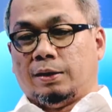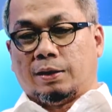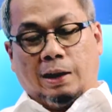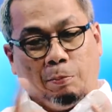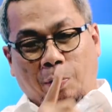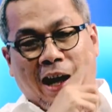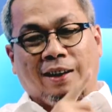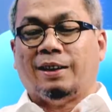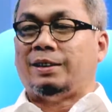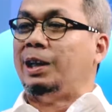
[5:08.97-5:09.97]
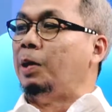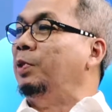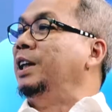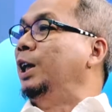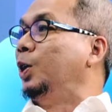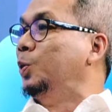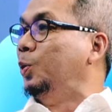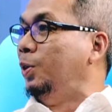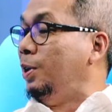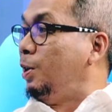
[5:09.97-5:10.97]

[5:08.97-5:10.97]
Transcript: kenapa Anda tidak meniru